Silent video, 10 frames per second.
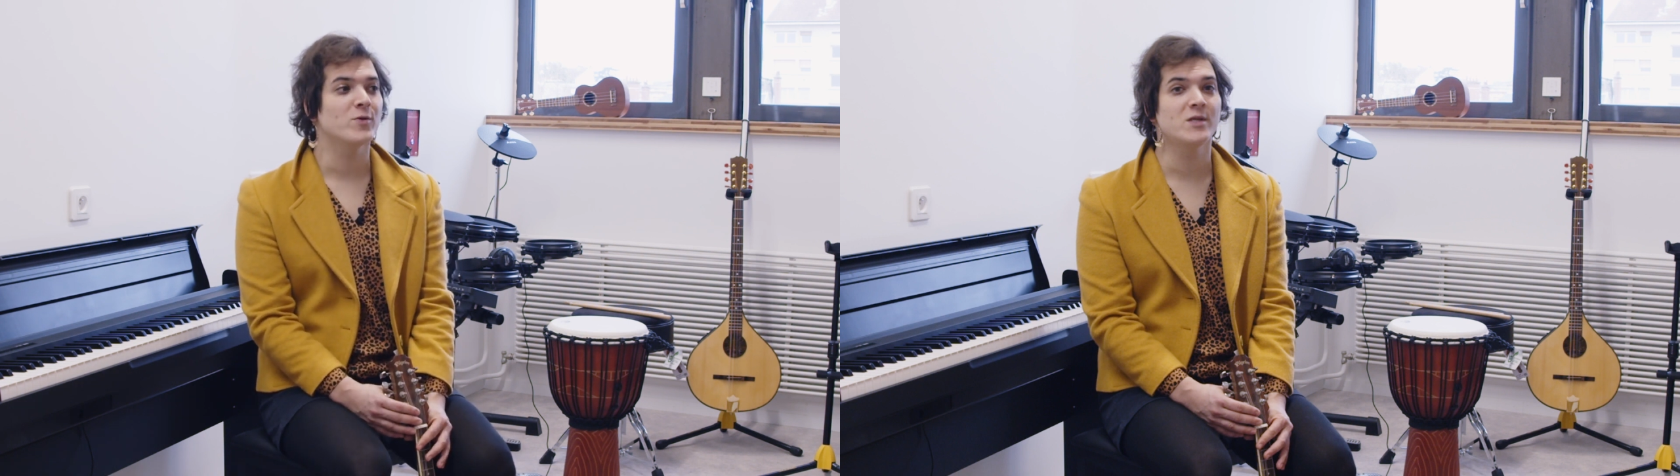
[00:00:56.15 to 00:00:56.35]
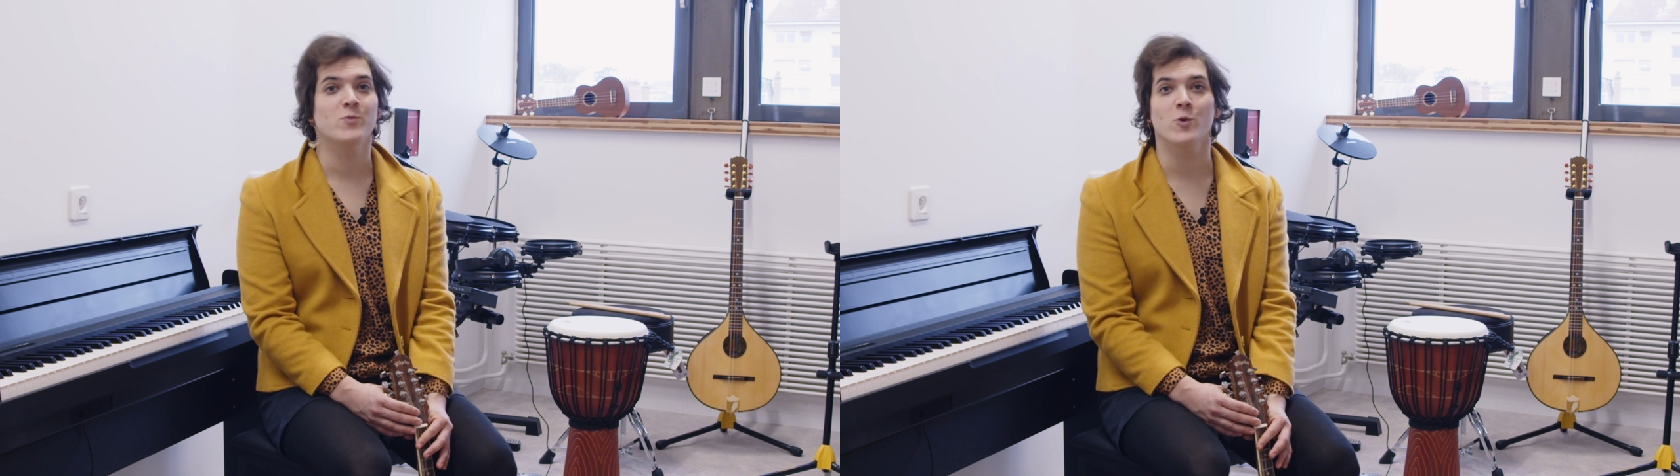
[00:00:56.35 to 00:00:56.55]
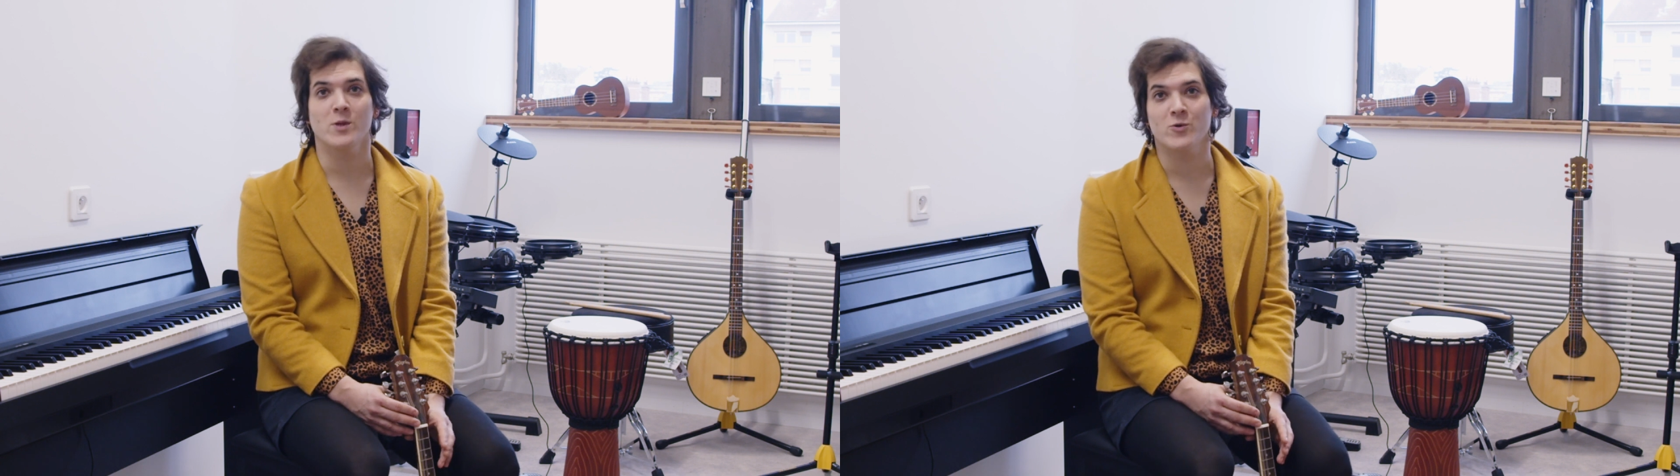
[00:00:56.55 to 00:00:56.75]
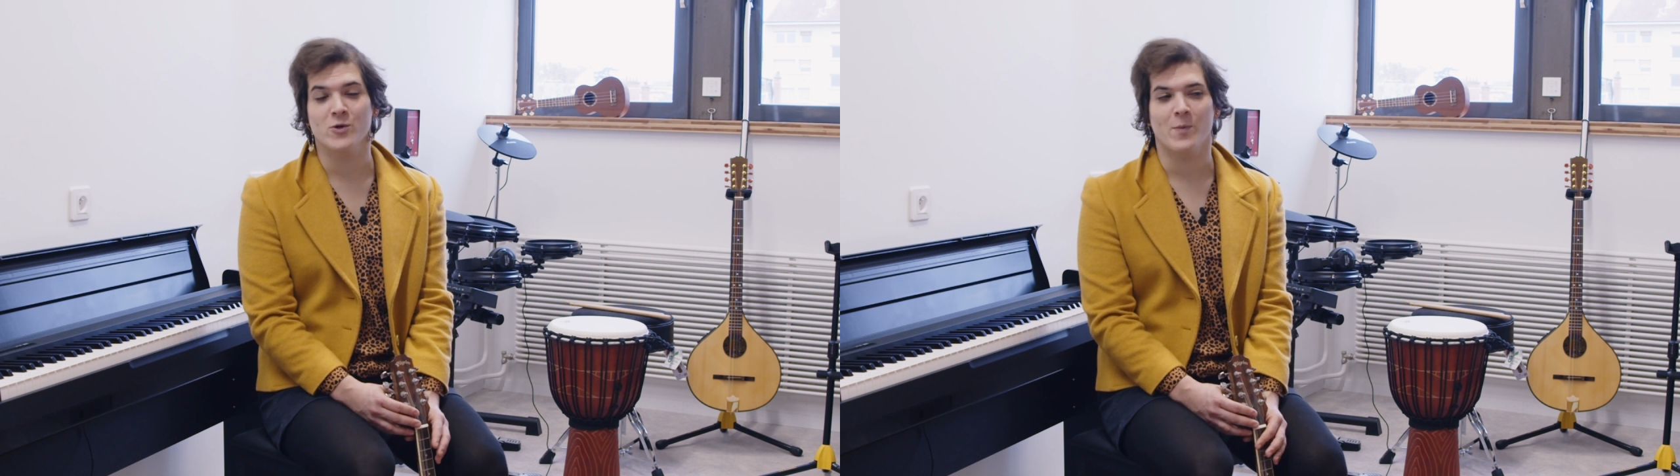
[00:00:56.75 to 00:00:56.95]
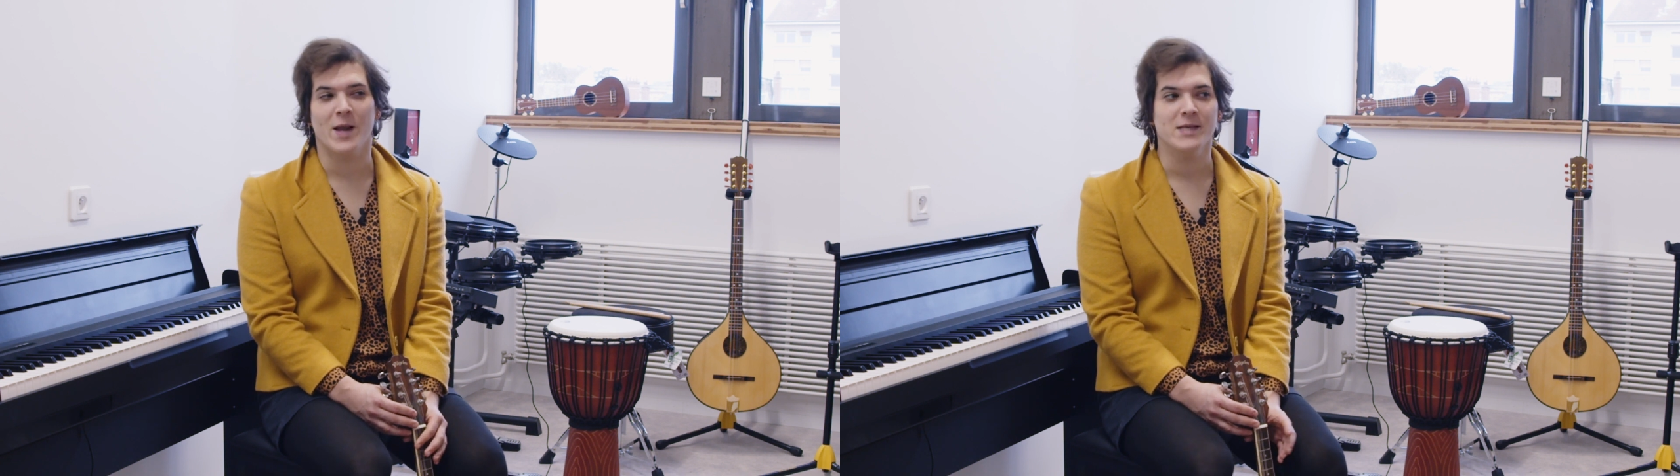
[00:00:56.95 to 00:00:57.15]
disponibles
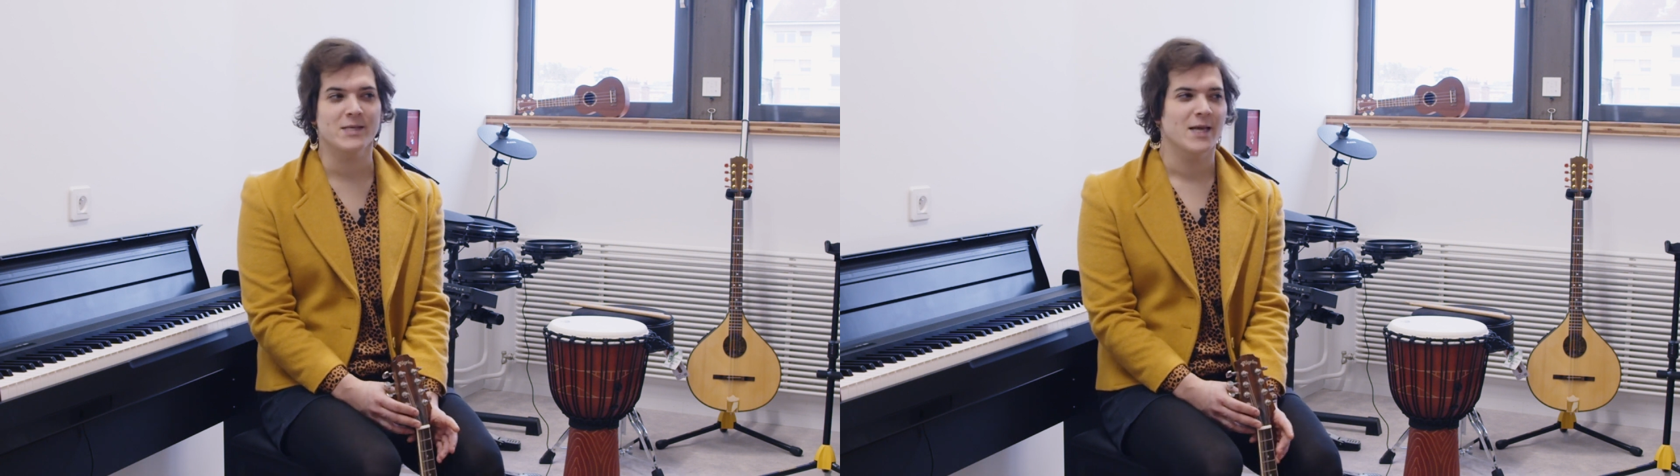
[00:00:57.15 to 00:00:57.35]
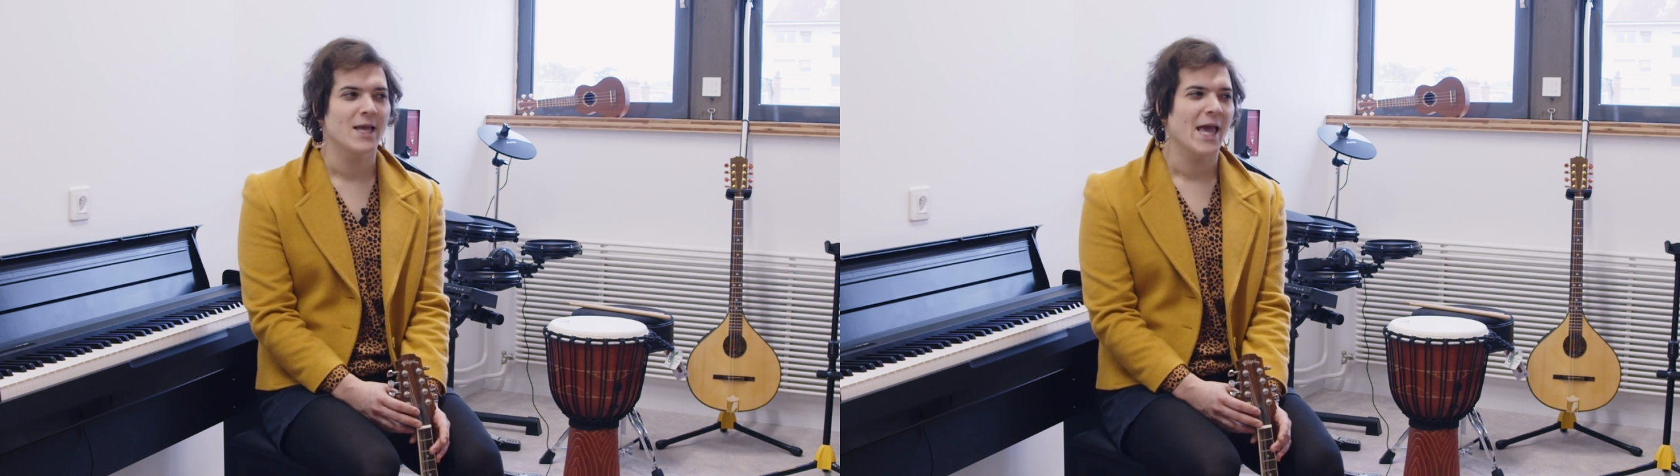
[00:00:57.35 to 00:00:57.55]
sur place.